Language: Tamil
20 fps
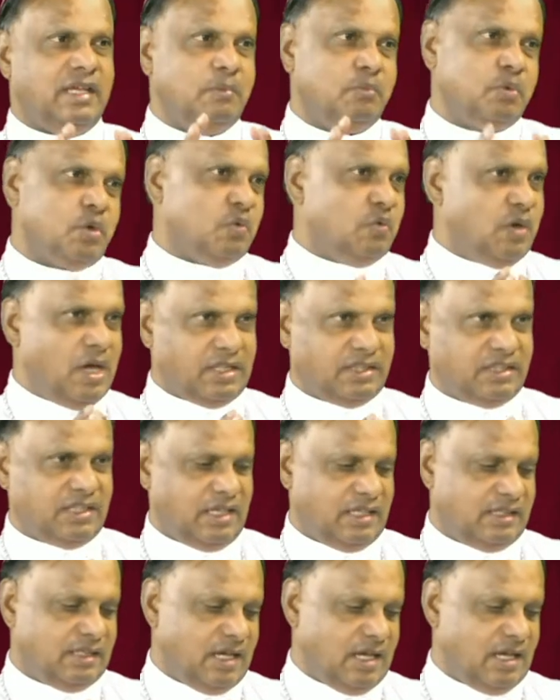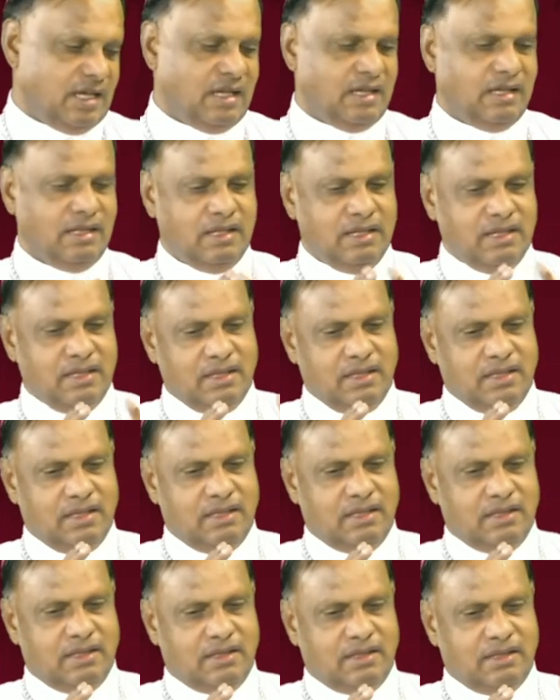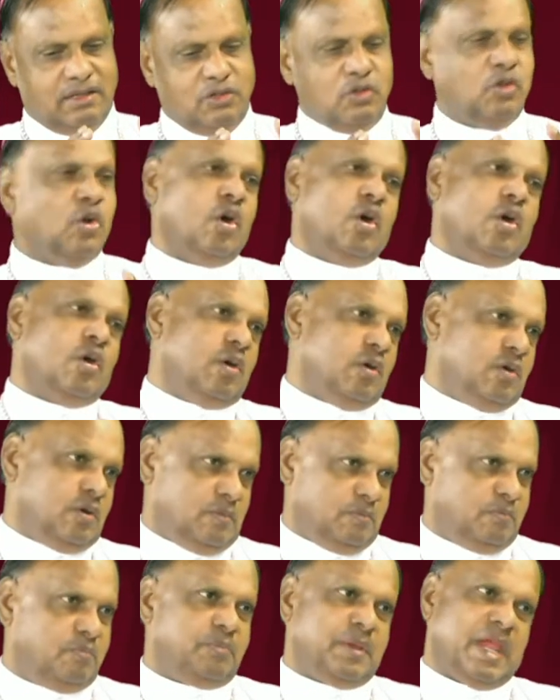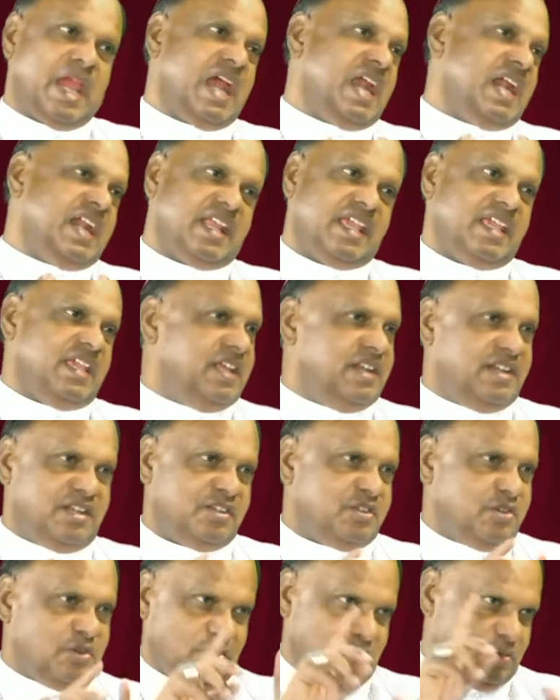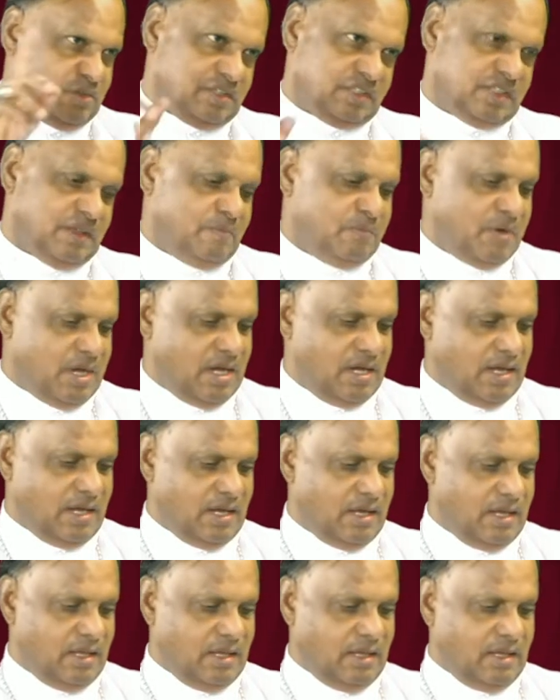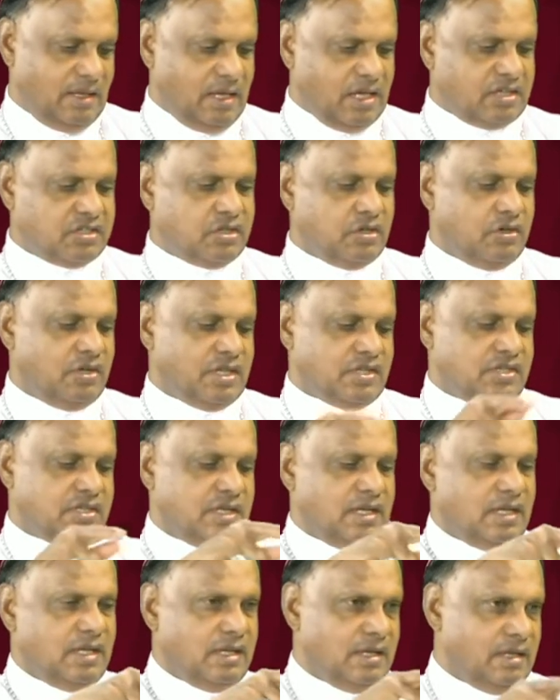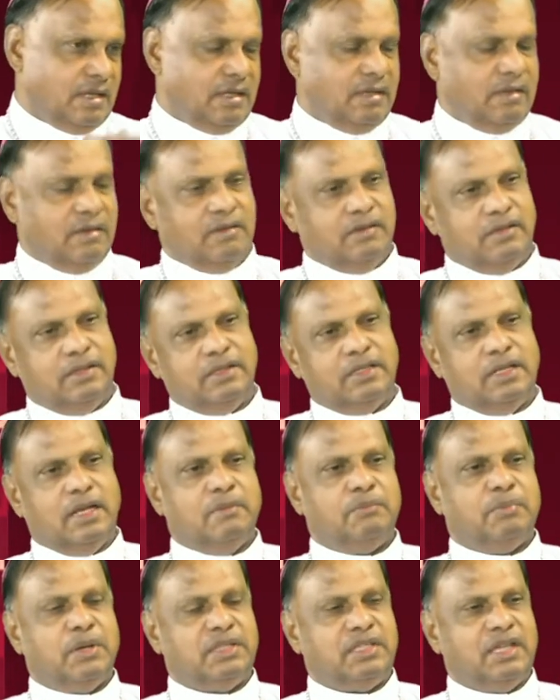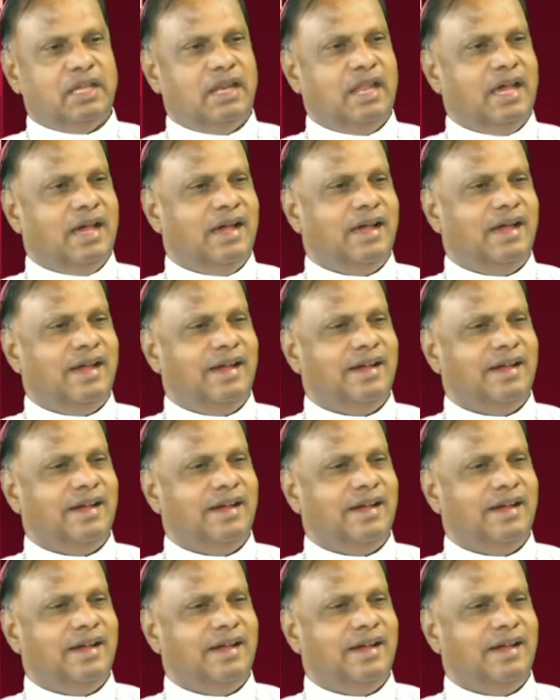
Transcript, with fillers: ஹீப்ரு வார்த்தையை தான் நோ பேழை என்று சொல்கிறோம் தெபா எக்ஸோடஸில் இதில் பார்த்தீங்கன்னா